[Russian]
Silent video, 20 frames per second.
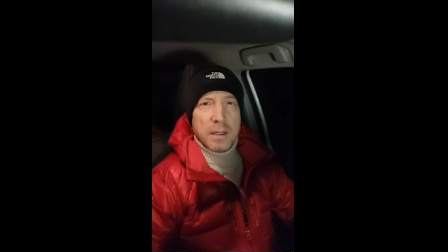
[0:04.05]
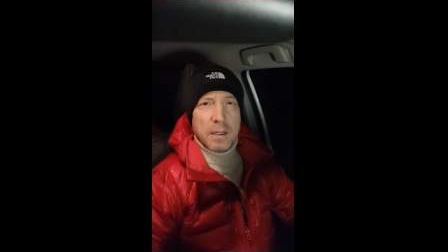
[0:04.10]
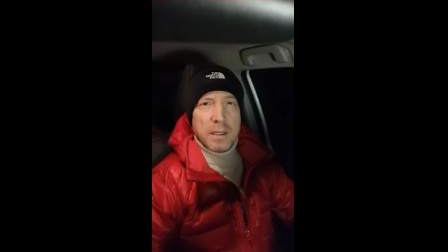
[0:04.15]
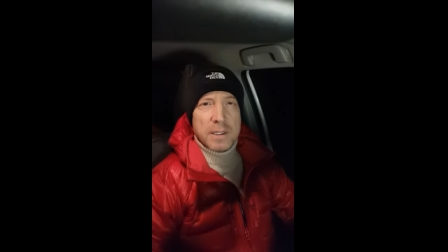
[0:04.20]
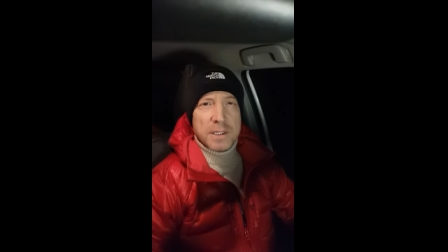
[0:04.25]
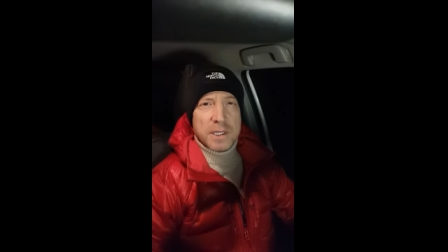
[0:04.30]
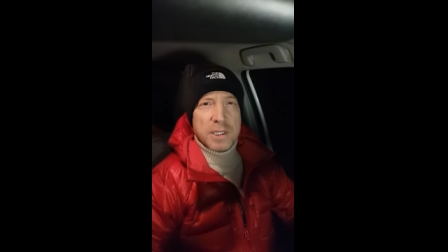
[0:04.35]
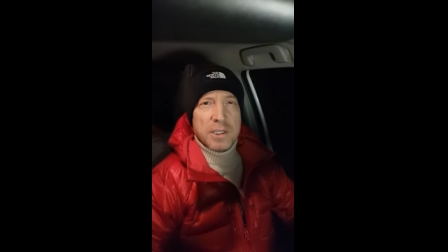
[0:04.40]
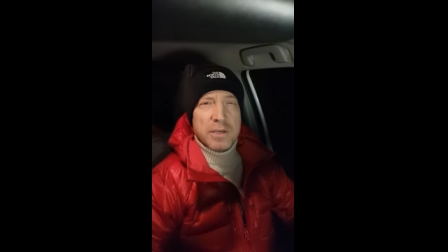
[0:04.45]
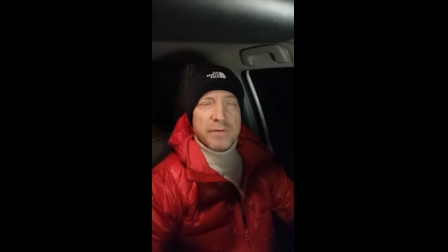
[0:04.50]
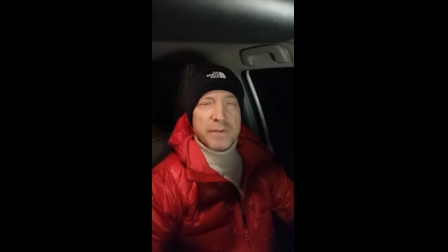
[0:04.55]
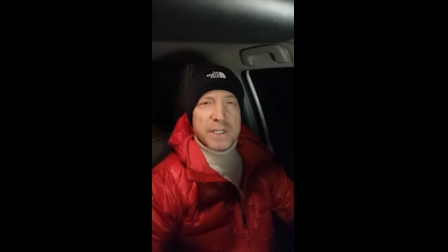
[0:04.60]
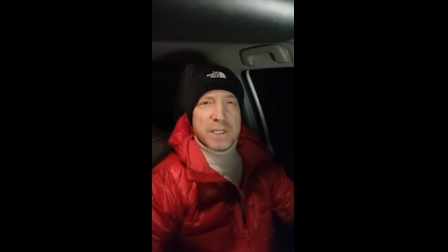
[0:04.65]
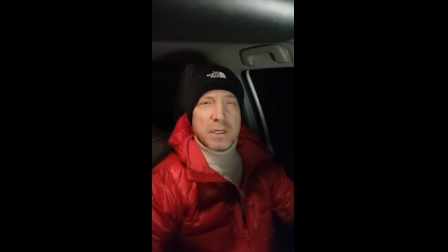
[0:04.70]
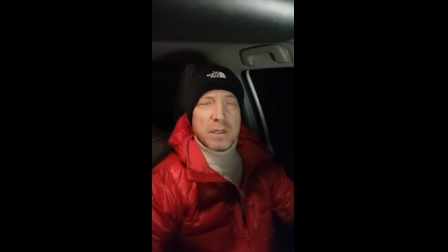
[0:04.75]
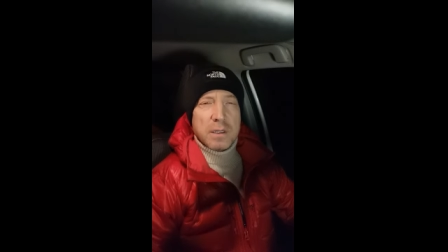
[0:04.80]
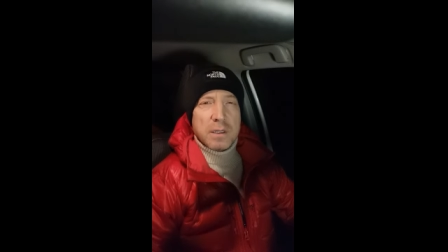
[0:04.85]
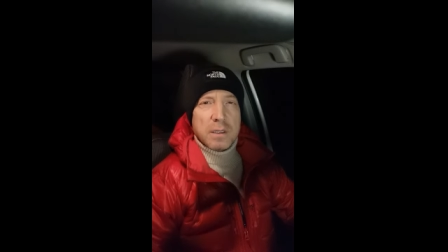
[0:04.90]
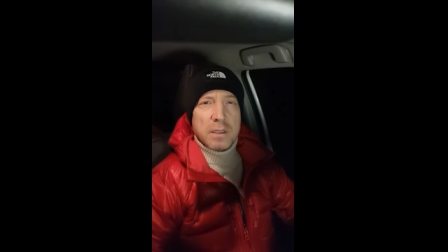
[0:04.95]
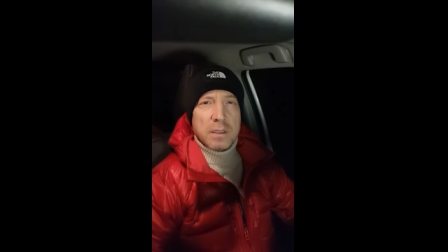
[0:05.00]
если не
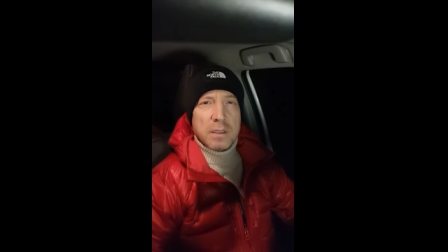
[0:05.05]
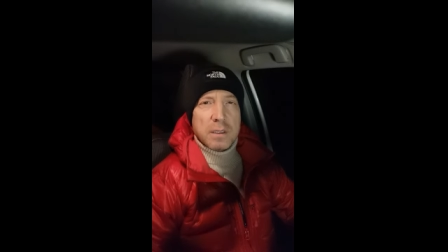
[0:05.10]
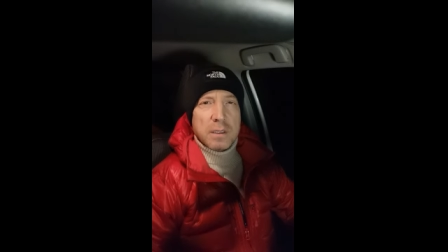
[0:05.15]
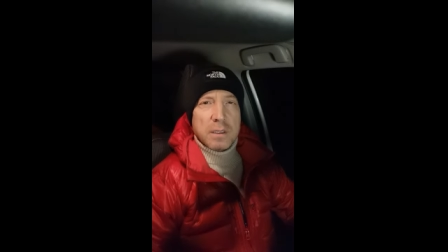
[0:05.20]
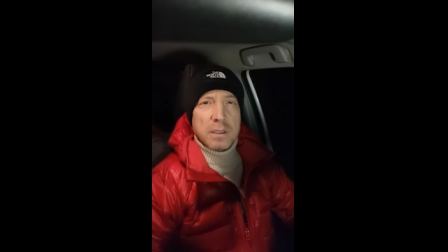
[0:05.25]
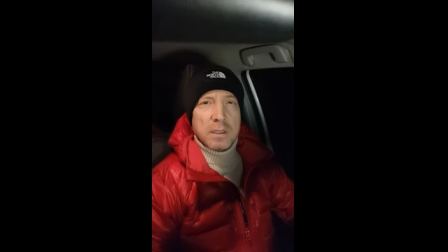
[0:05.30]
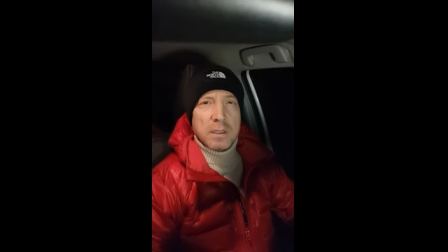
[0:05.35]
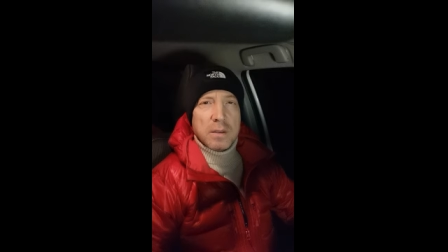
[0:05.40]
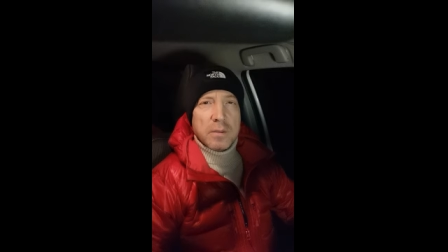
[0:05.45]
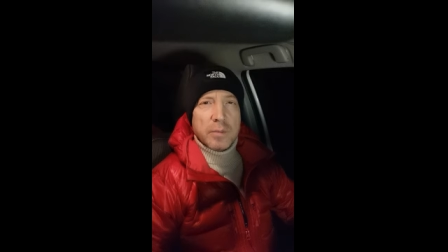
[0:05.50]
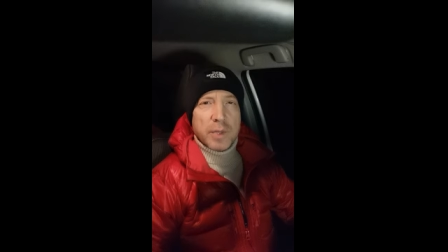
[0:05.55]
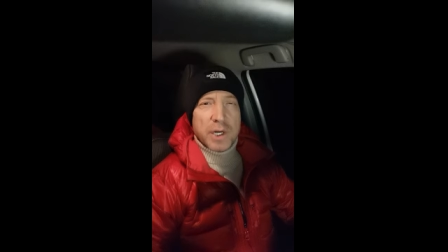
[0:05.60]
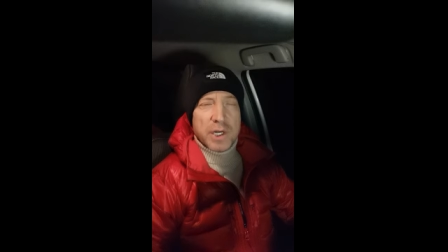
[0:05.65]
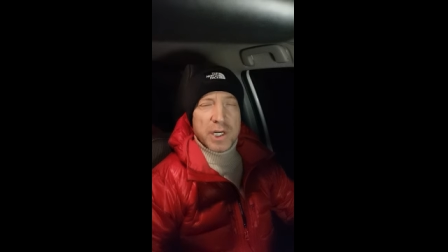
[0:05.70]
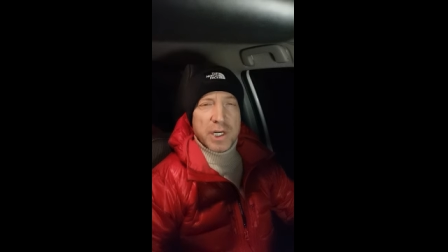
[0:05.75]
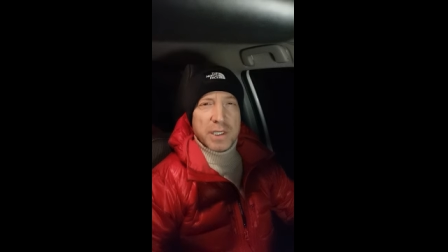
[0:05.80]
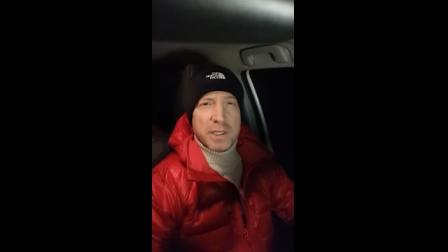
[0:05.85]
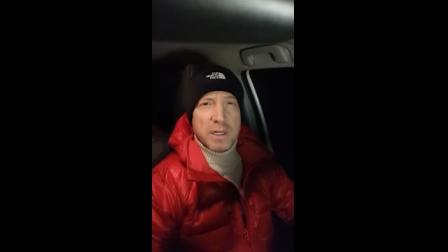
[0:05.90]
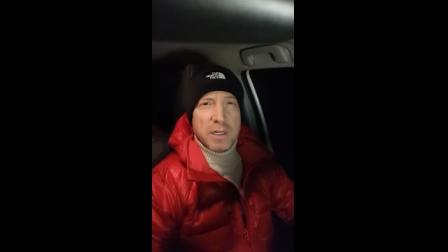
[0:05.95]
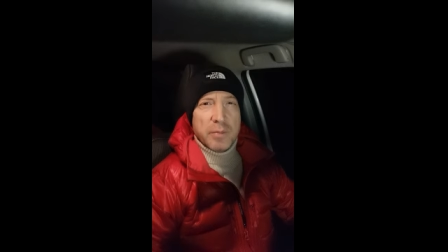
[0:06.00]
всех.
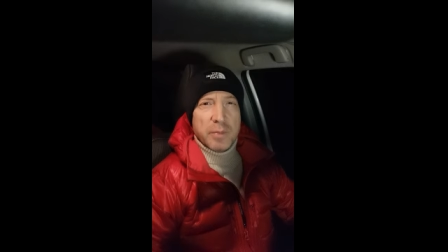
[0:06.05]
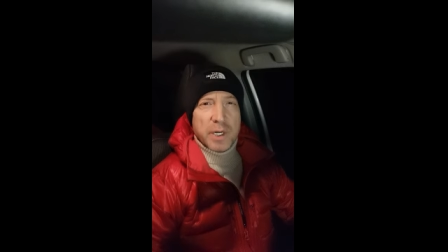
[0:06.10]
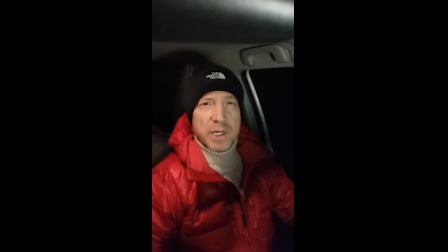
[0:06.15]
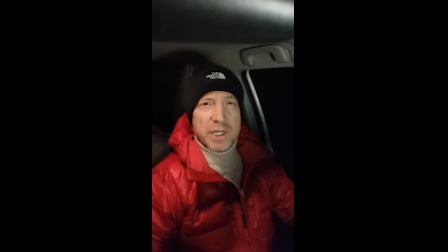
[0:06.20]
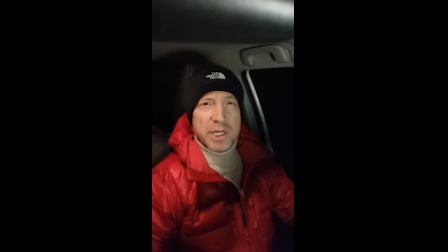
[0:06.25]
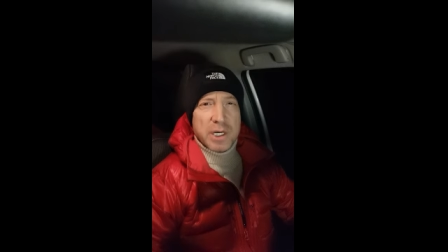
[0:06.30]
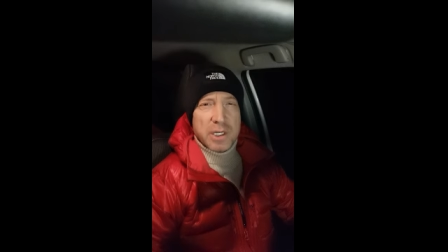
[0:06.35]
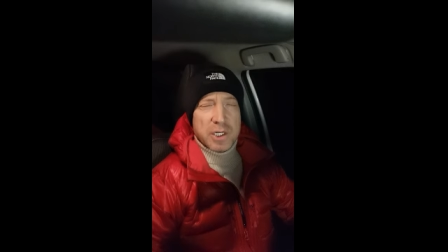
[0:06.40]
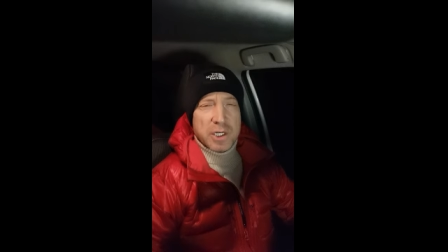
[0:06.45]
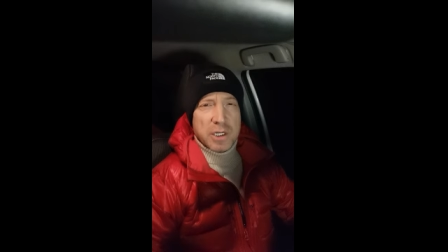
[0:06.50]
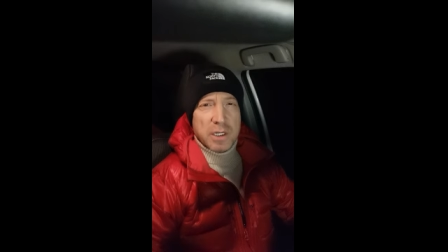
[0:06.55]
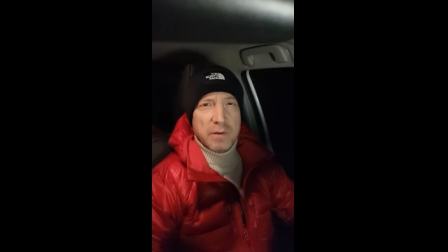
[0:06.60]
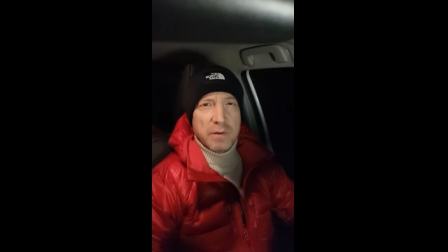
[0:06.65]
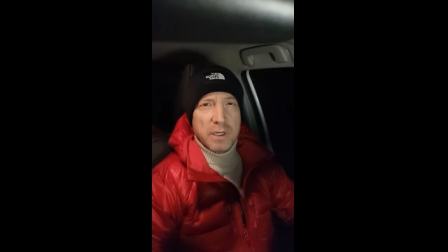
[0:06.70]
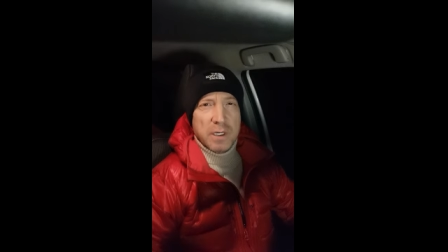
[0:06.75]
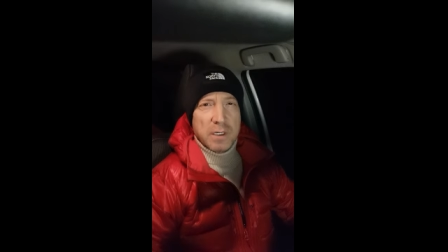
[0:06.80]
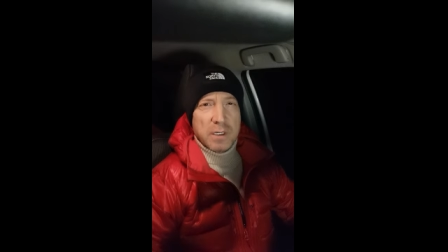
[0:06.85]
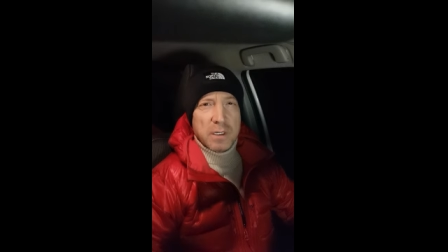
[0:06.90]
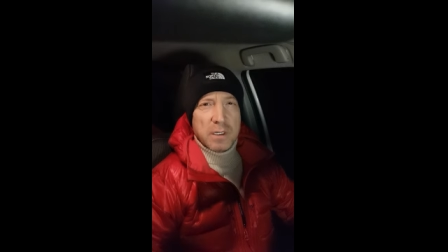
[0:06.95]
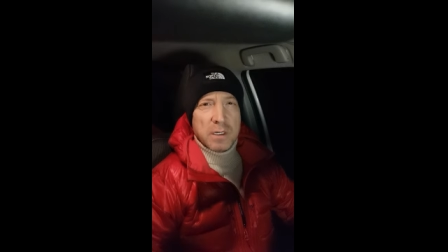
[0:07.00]
Прощать или не прощать
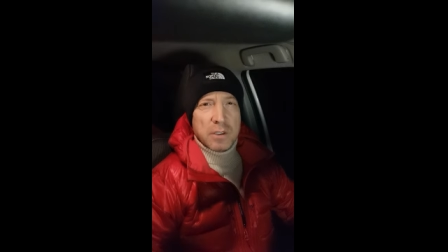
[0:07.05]
человека,